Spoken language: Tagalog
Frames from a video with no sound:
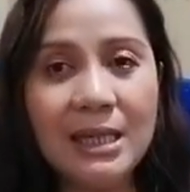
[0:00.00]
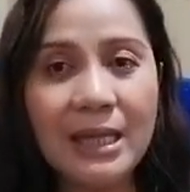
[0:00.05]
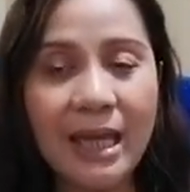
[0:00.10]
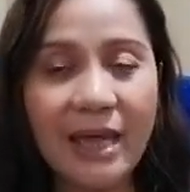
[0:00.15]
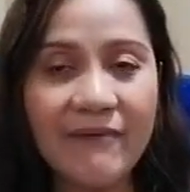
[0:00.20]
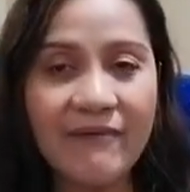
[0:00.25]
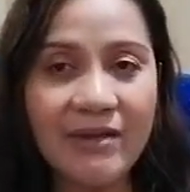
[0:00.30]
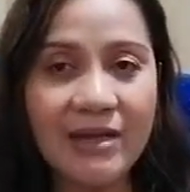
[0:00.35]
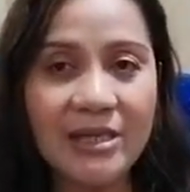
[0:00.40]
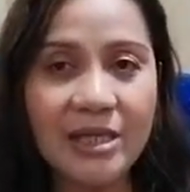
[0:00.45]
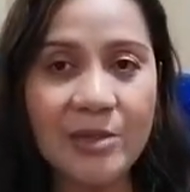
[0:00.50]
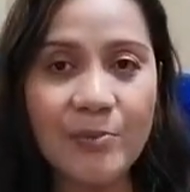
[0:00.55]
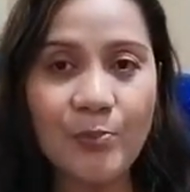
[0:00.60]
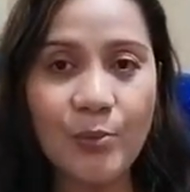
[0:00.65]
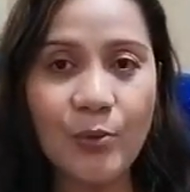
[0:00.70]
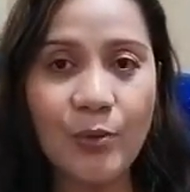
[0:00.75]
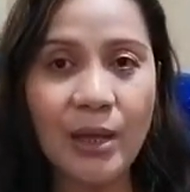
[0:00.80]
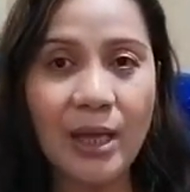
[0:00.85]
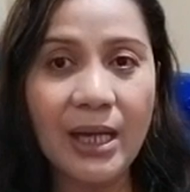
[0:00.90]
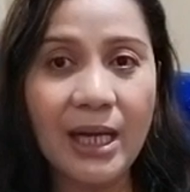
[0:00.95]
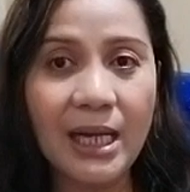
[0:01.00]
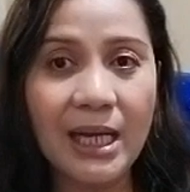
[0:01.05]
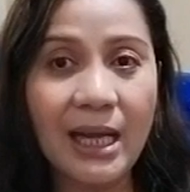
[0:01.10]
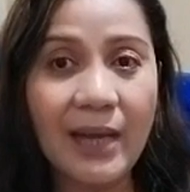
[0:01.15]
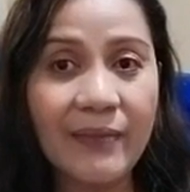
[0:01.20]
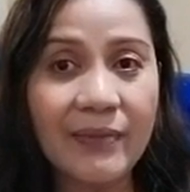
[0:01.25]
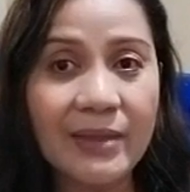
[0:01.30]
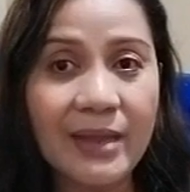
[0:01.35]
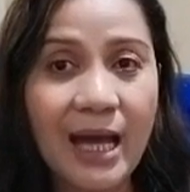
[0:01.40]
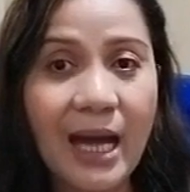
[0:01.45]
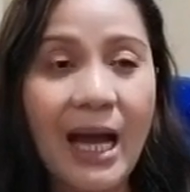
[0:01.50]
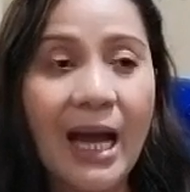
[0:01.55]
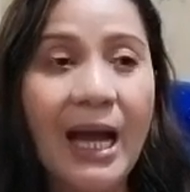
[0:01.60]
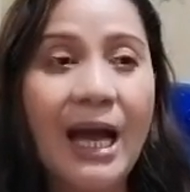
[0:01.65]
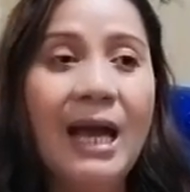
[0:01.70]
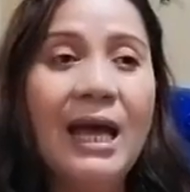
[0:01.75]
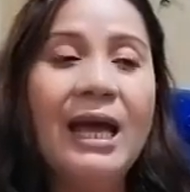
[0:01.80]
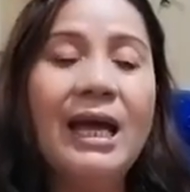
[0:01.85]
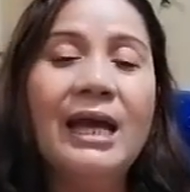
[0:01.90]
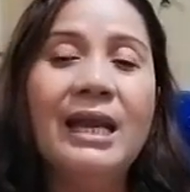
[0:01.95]
level din po yan ng
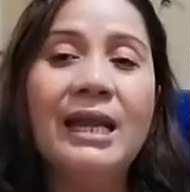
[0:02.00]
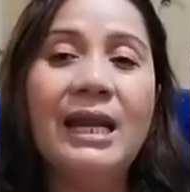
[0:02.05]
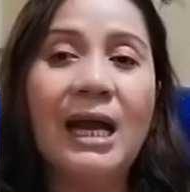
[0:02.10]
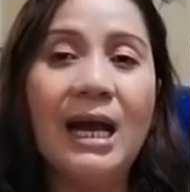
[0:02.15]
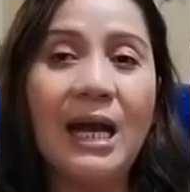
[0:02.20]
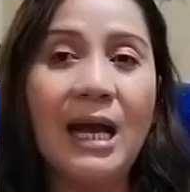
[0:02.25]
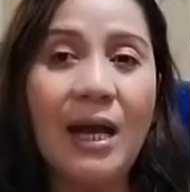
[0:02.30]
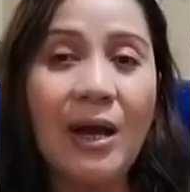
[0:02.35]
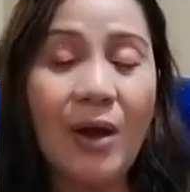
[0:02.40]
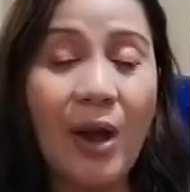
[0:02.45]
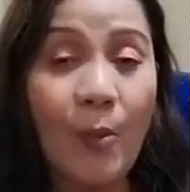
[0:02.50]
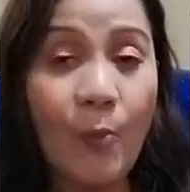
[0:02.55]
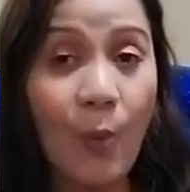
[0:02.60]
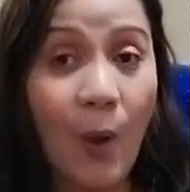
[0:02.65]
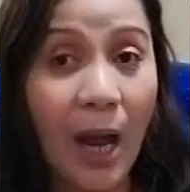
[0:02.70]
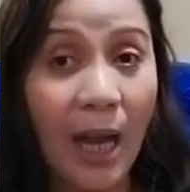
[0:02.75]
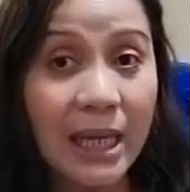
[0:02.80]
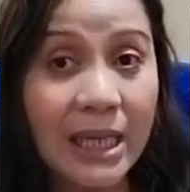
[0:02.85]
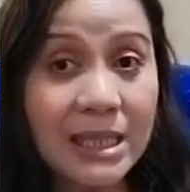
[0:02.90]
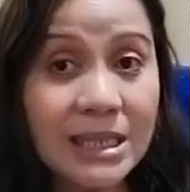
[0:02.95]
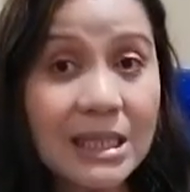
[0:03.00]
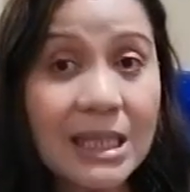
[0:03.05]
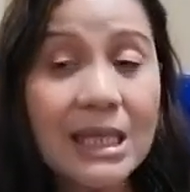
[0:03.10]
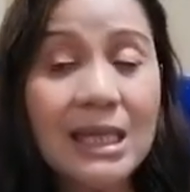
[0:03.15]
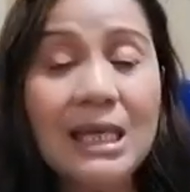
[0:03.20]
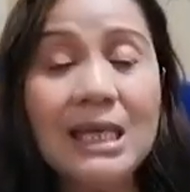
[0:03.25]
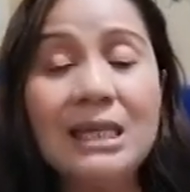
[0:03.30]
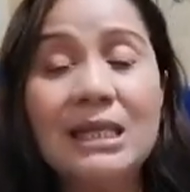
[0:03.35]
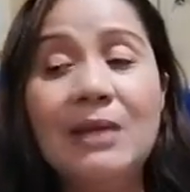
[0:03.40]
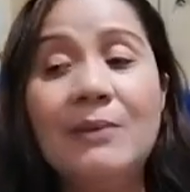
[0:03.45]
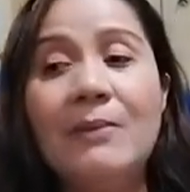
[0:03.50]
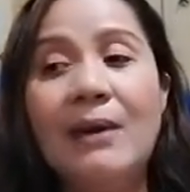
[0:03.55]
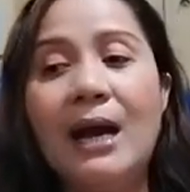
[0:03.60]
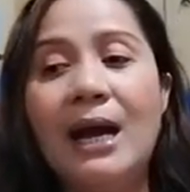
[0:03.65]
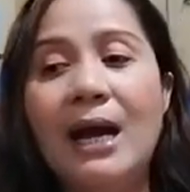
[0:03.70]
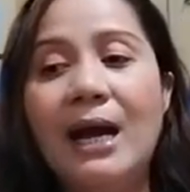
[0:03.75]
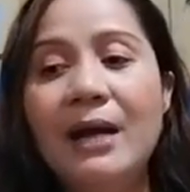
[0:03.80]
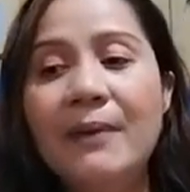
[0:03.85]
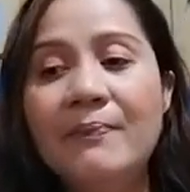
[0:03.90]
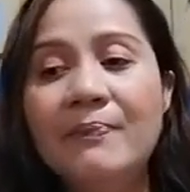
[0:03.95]
ganda, ng ah, quality, di
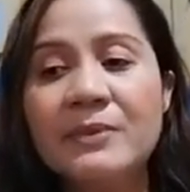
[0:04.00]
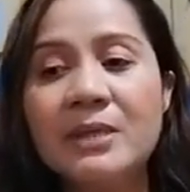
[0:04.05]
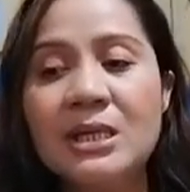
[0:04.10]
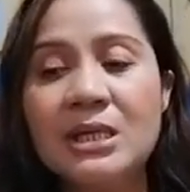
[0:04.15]
ba?